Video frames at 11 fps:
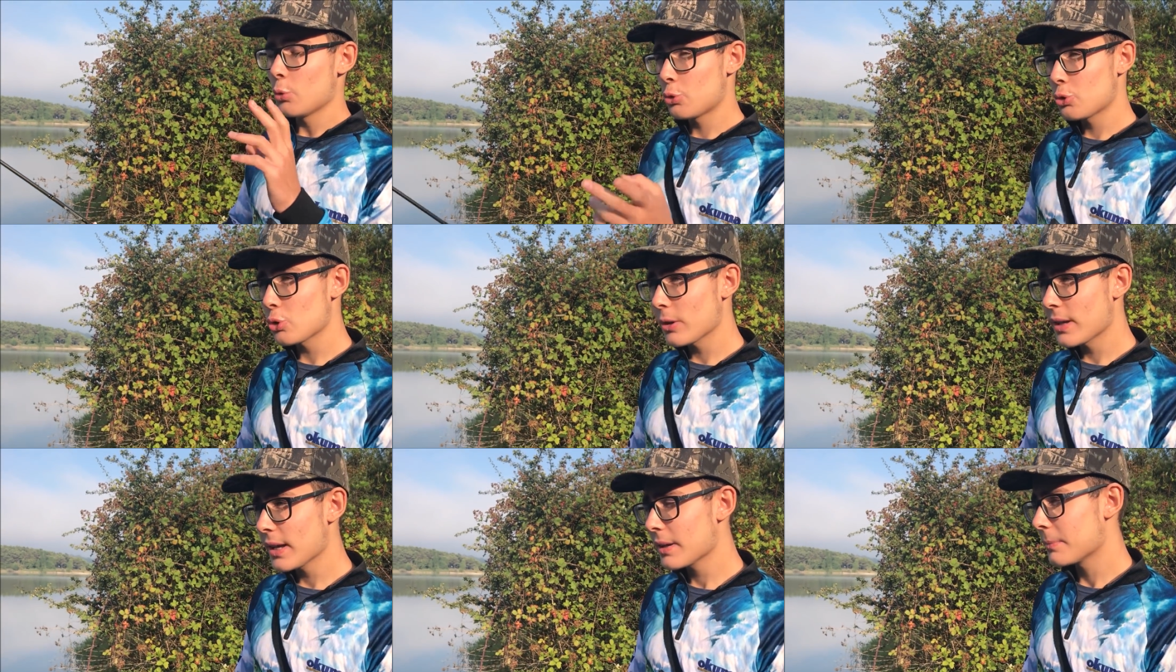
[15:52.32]
üçüncü
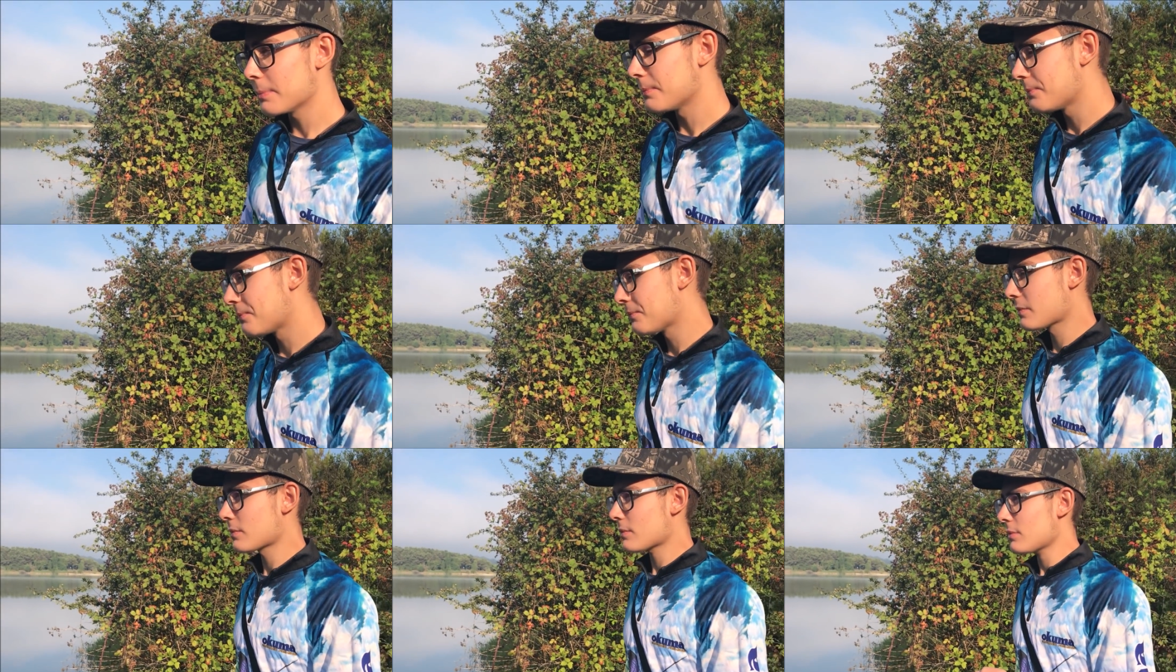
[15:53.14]
olarak
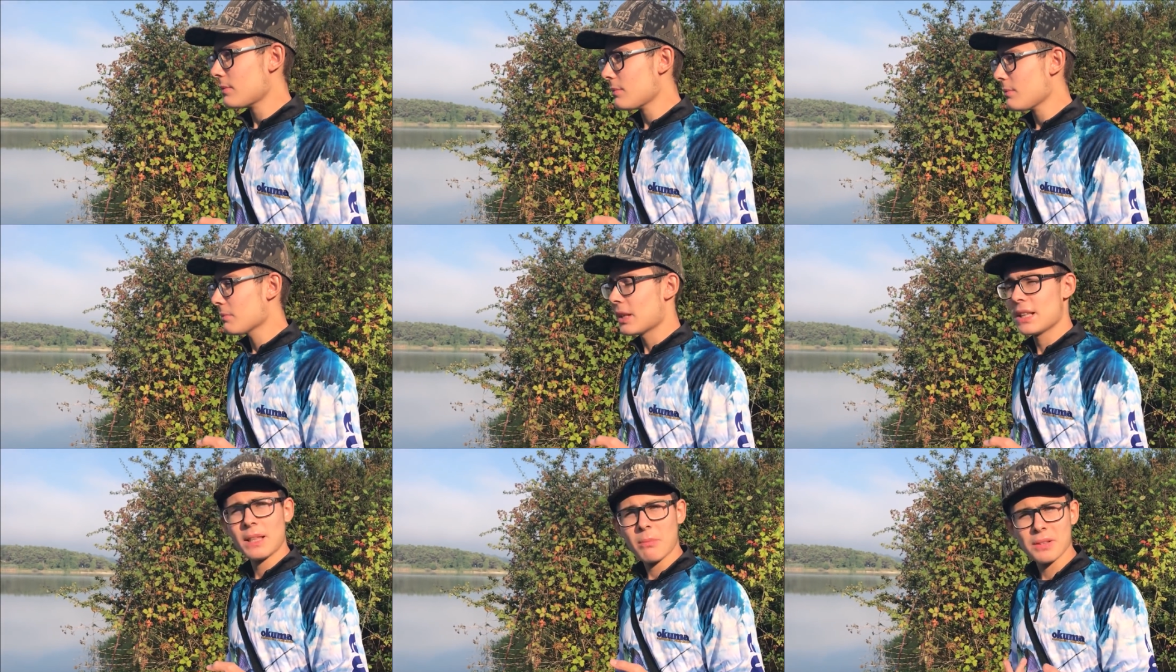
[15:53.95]

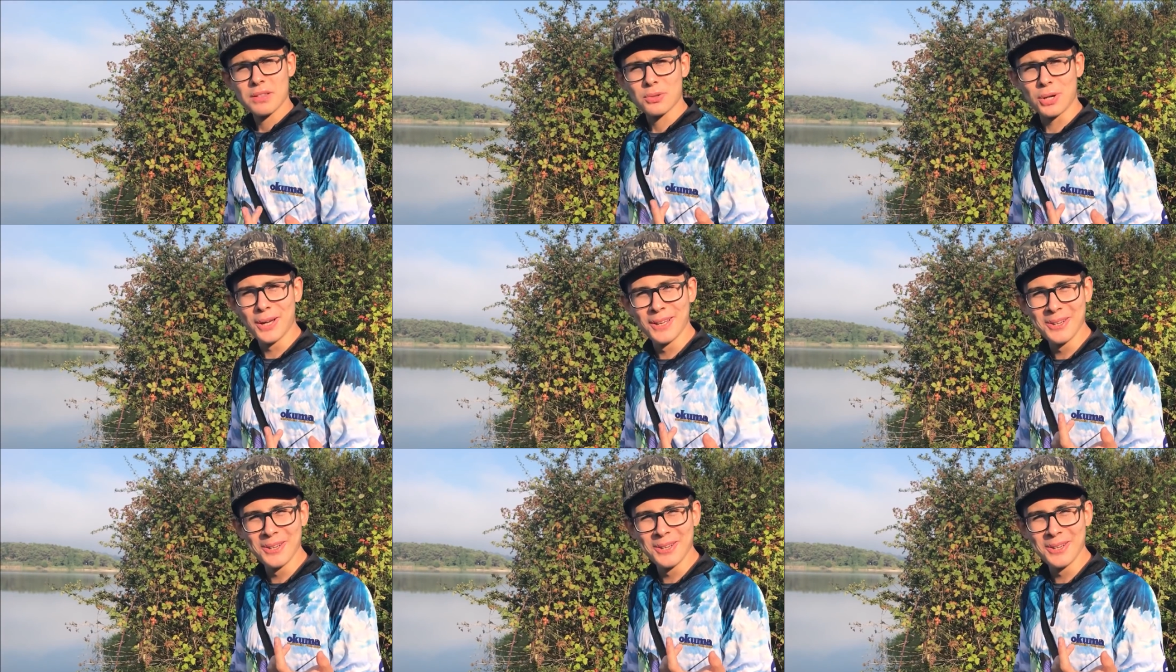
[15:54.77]
Neyden bahsediyoruz?